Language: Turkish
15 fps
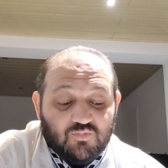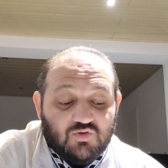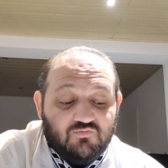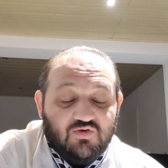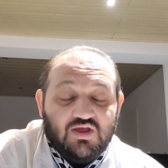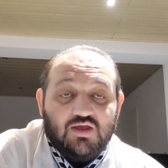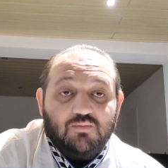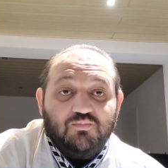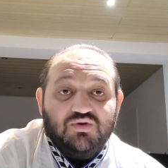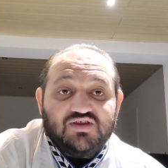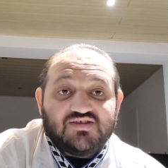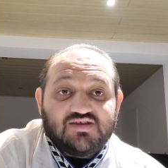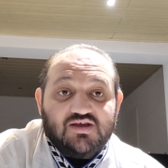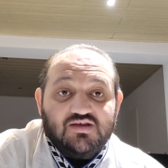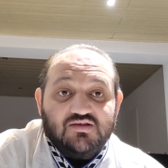Ve bir
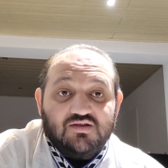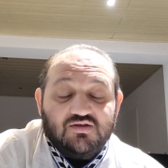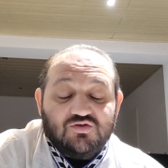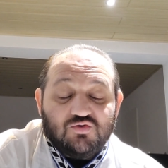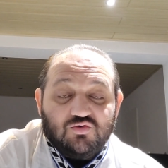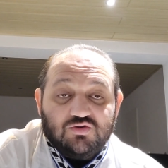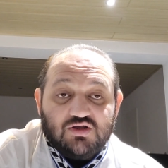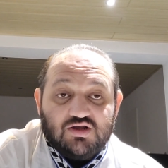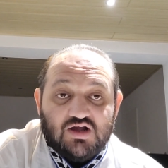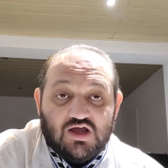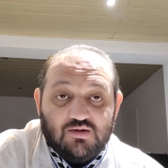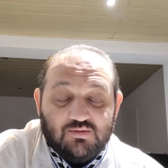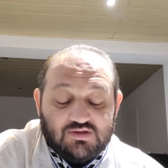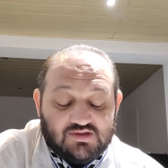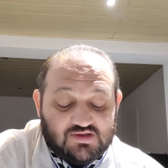sayıyla sonunda
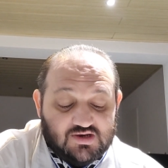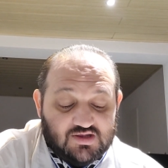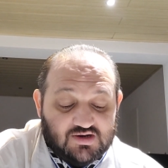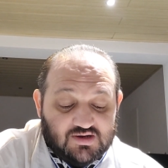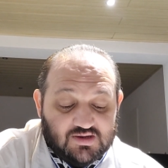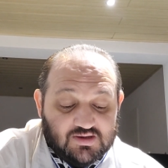kaybettiler.